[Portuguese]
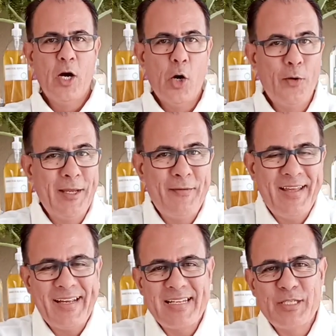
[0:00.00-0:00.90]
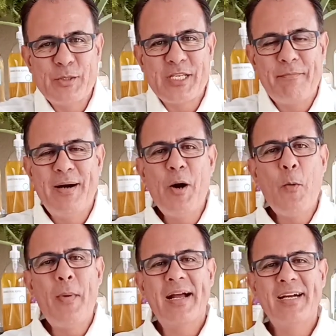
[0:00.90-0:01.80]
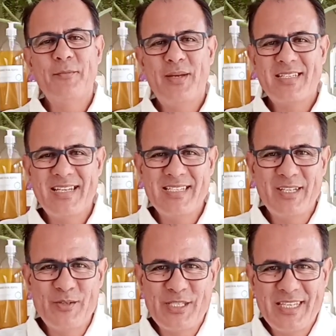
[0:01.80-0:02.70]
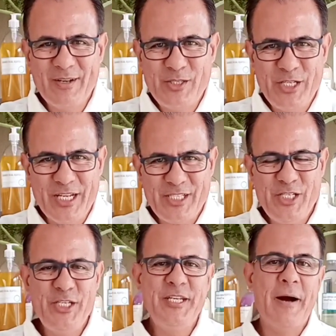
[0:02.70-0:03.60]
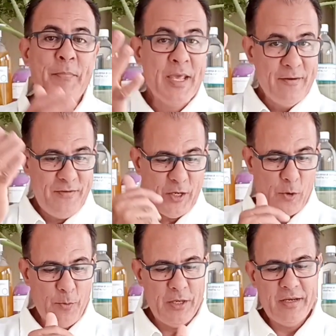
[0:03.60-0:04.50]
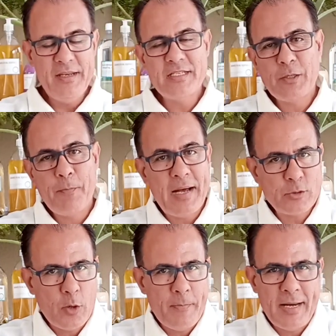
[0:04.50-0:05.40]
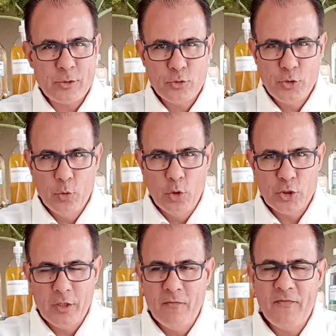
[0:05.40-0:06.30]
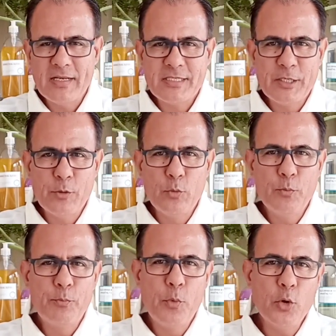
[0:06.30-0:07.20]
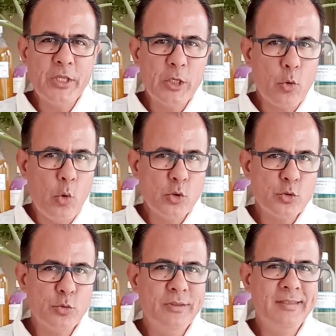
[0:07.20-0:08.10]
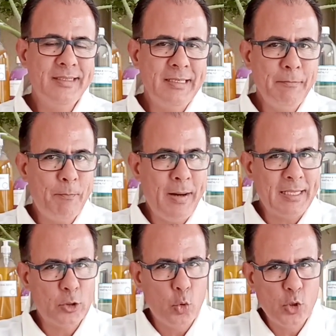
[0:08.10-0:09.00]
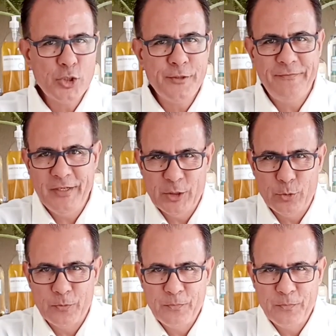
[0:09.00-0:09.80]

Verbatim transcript: Olá, olá, Casa do Sabão, marcando presença no seu dia a dia. Fique comigo que nesse passo a passo de hoje nós vamos fazer o poderoso limpador de vidro.